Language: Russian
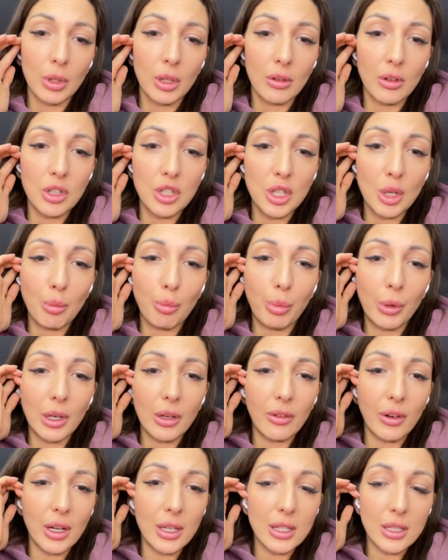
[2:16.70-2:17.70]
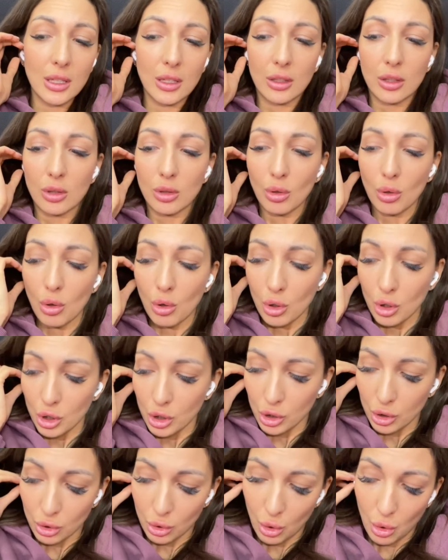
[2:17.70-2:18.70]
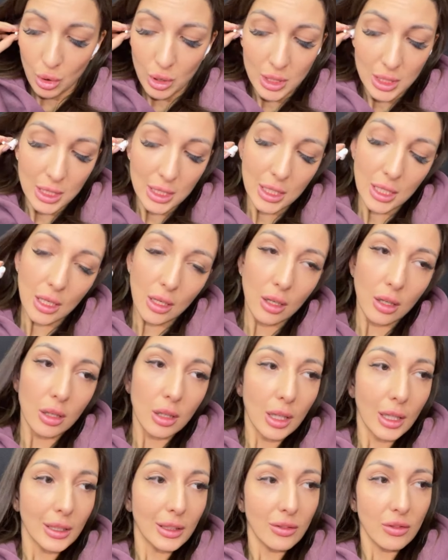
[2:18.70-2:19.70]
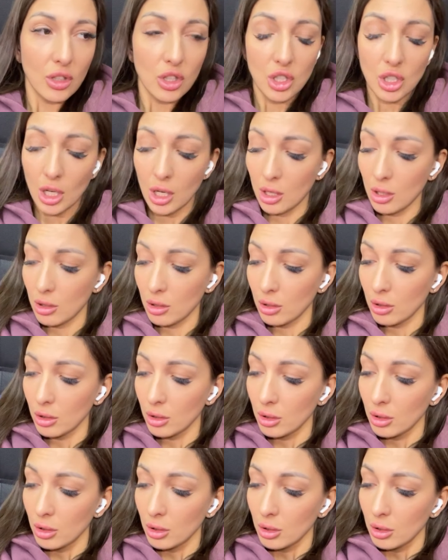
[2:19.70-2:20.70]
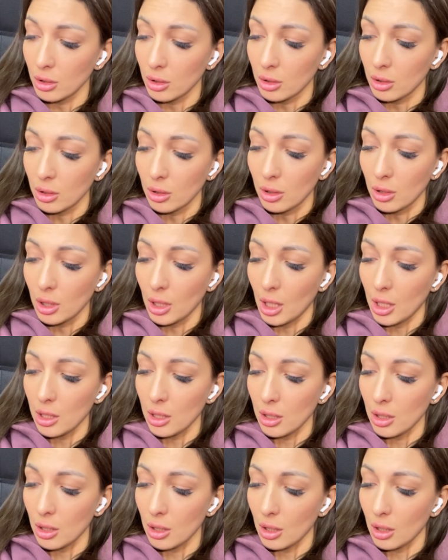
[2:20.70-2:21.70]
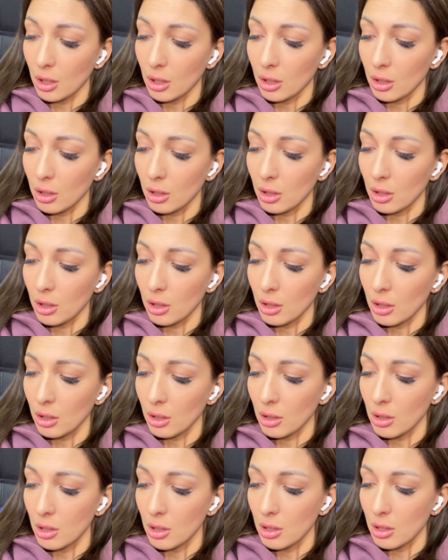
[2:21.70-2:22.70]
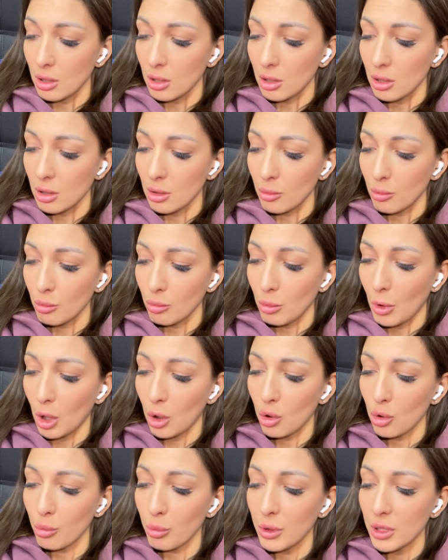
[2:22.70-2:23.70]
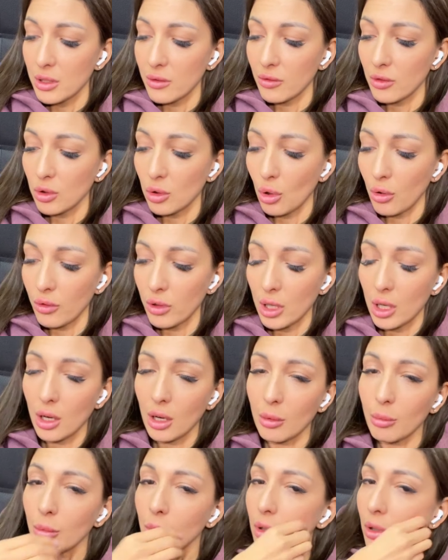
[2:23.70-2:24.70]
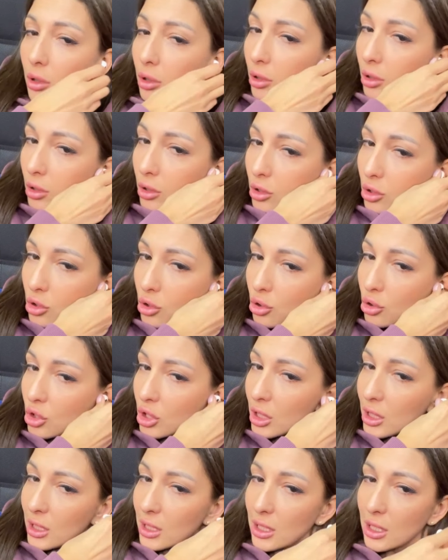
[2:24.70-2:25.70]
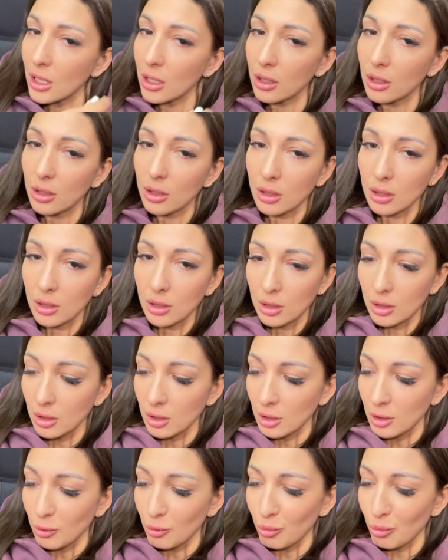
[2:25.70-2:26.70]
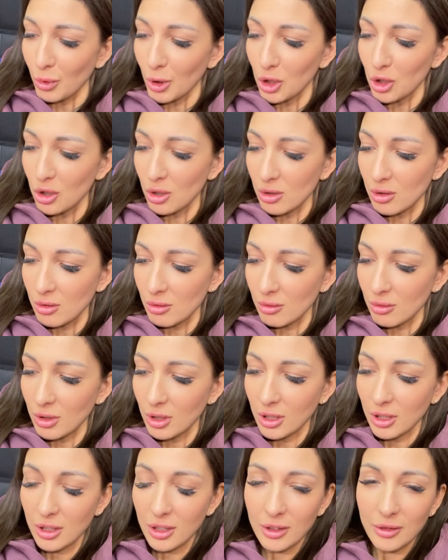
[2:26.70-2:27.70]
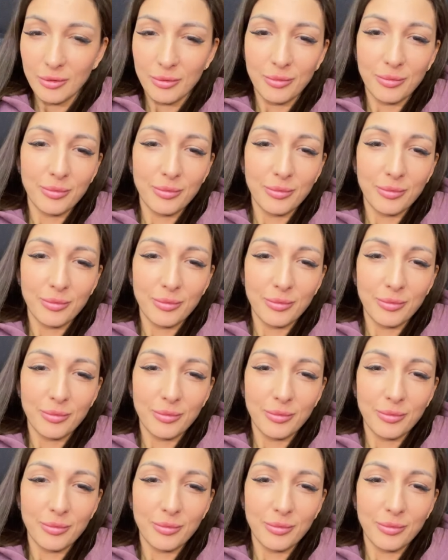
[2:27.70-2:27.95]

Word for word: Мне вообще плевать, кто что сделал, отвечаю. Я не... А могу быть виновником чужих дел. Мочисук.